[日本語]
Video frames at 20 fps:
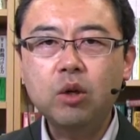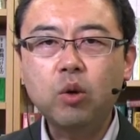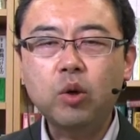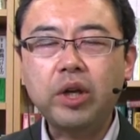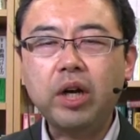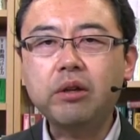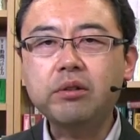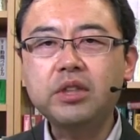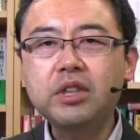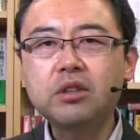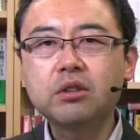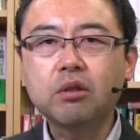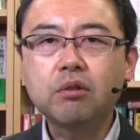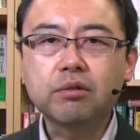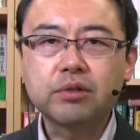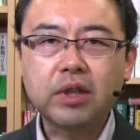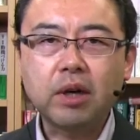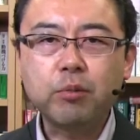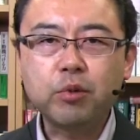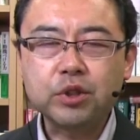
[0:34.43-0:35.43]
顧客ニーズを
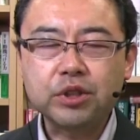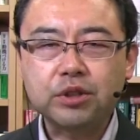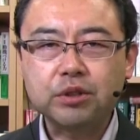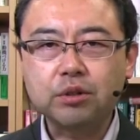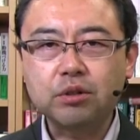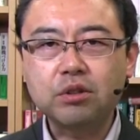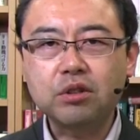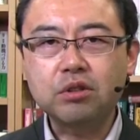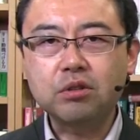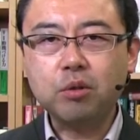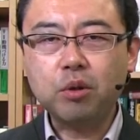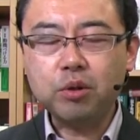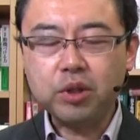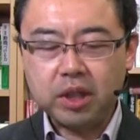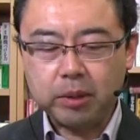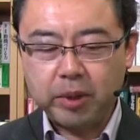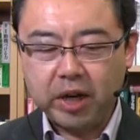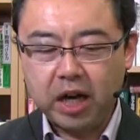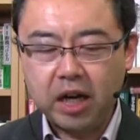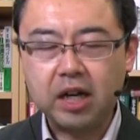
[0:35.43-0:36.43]
深掘りするっていうところ
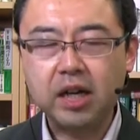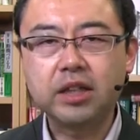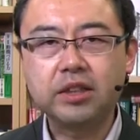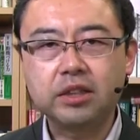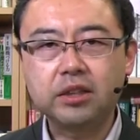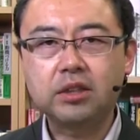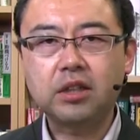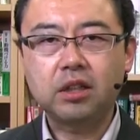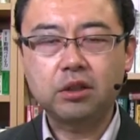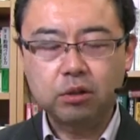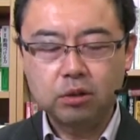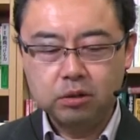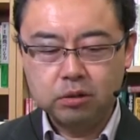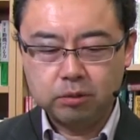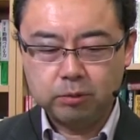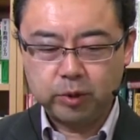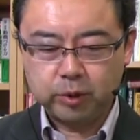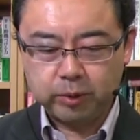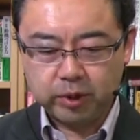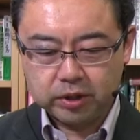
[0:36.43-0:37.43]
で考えていきたいと思
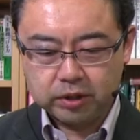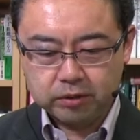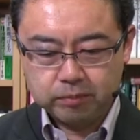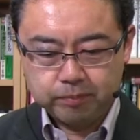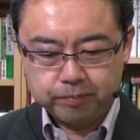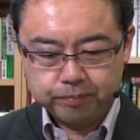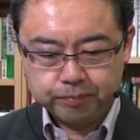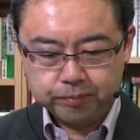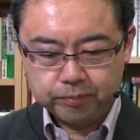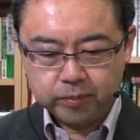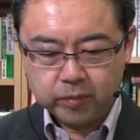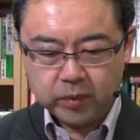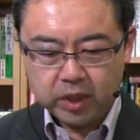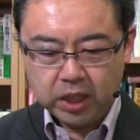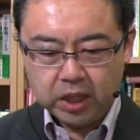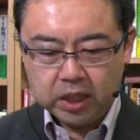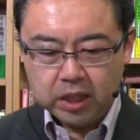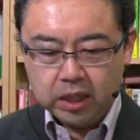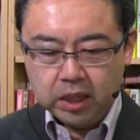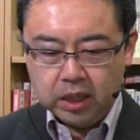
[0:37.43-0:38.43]
います。
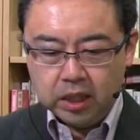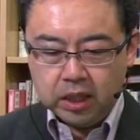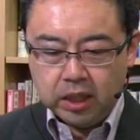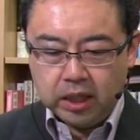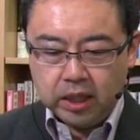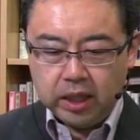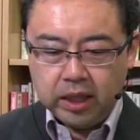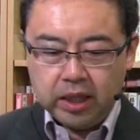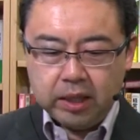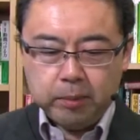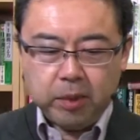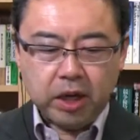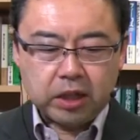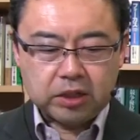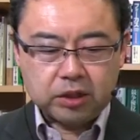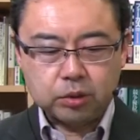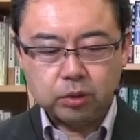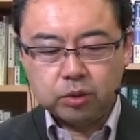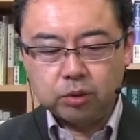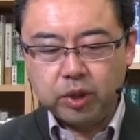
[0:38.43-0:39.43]
既
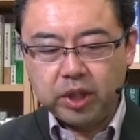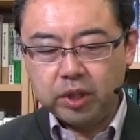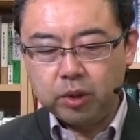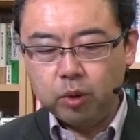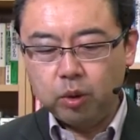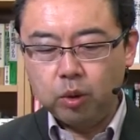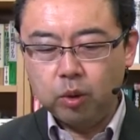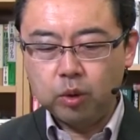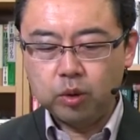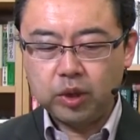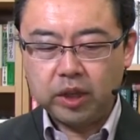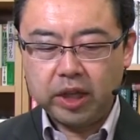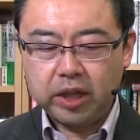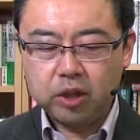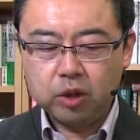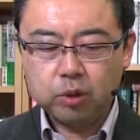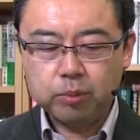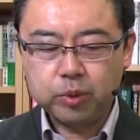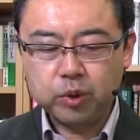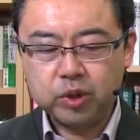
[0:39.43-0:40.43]
存の営業方法とか
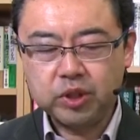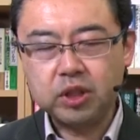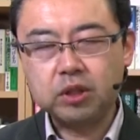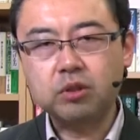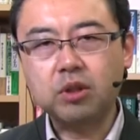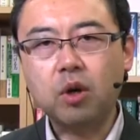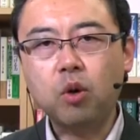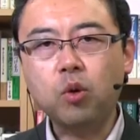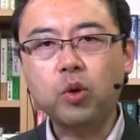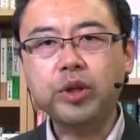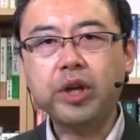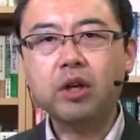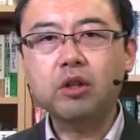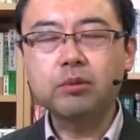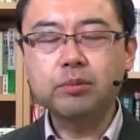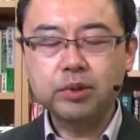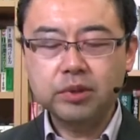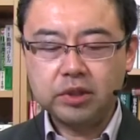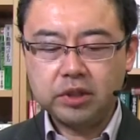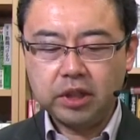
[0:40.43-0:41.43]
営業プロセスとか顧
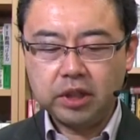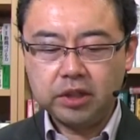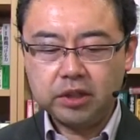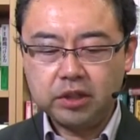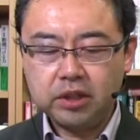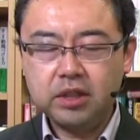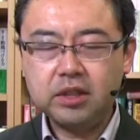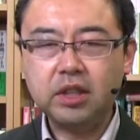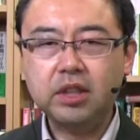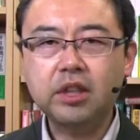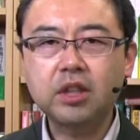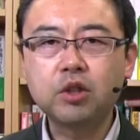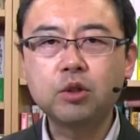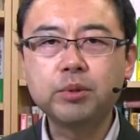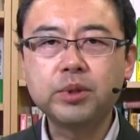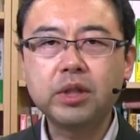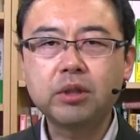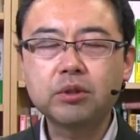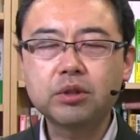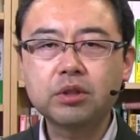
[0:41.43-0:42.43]
客を分析して戦略
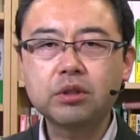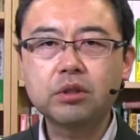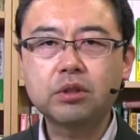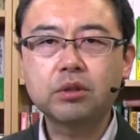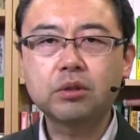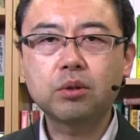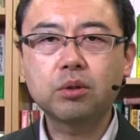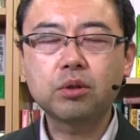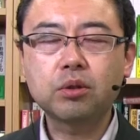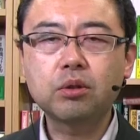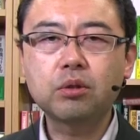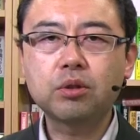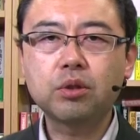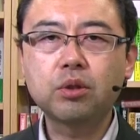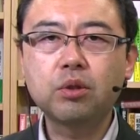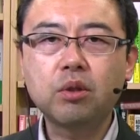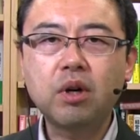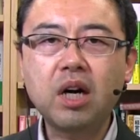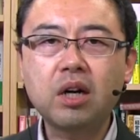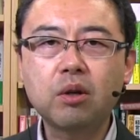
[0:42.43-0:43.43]
を見直すっていうことの、
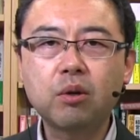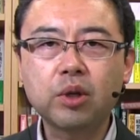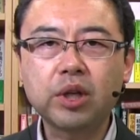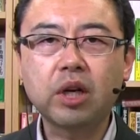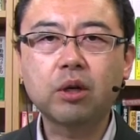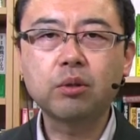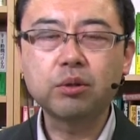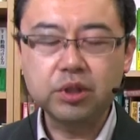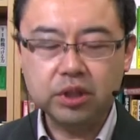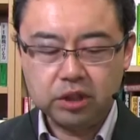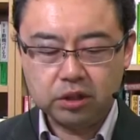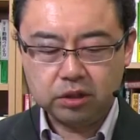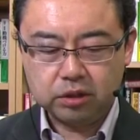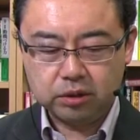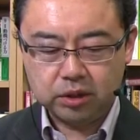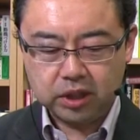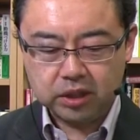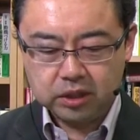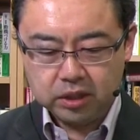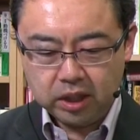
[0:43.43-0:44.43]
今日は顧客
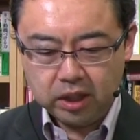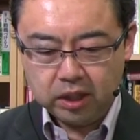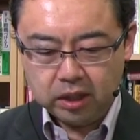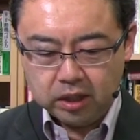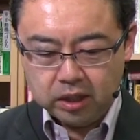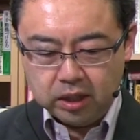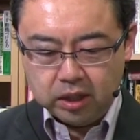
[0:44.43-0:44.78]
ニーズですね。